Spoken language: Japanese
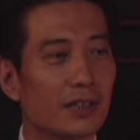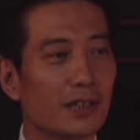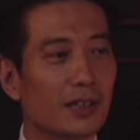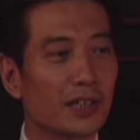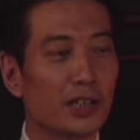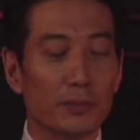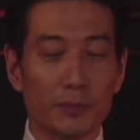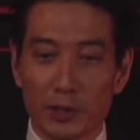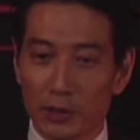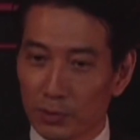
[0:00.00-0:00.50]

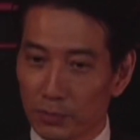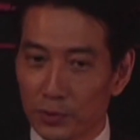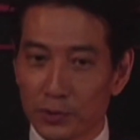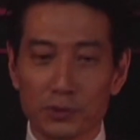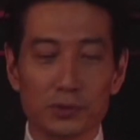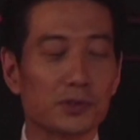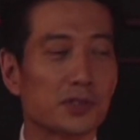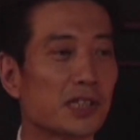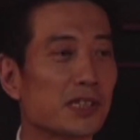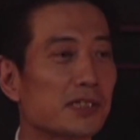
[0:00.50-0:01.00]
今の
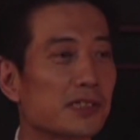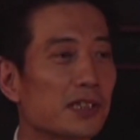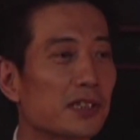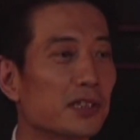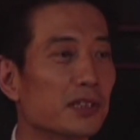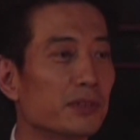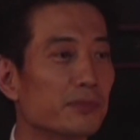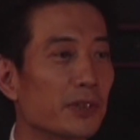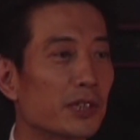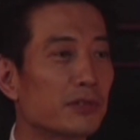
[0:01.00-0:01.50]
僕の先生
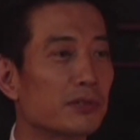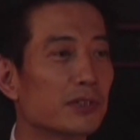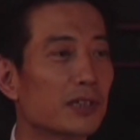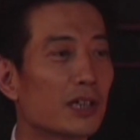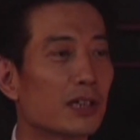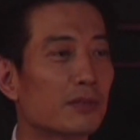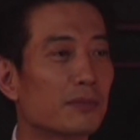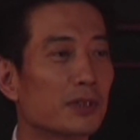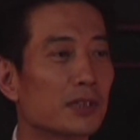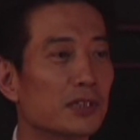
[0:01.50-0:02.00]
に巡り
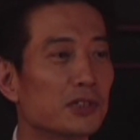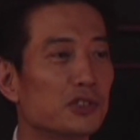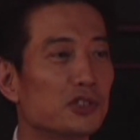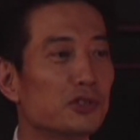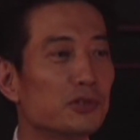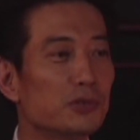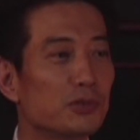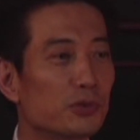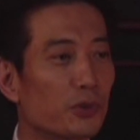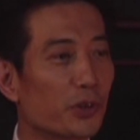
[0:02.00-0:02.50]
合うまで
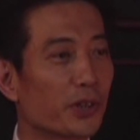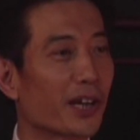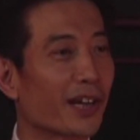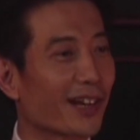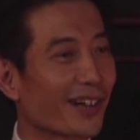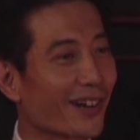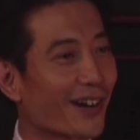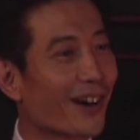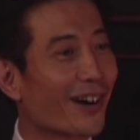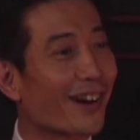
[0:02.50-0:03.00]
15
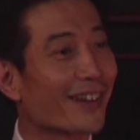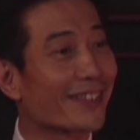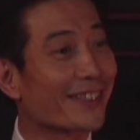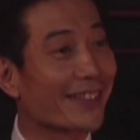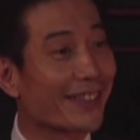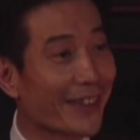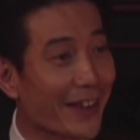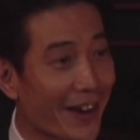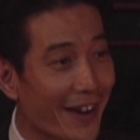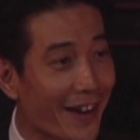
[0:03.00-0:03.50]
年かかっ
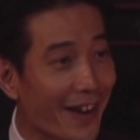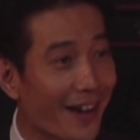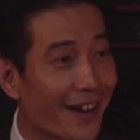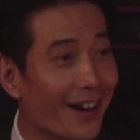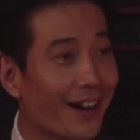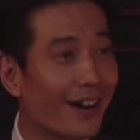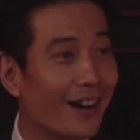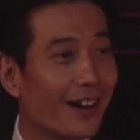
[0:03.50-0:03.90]
て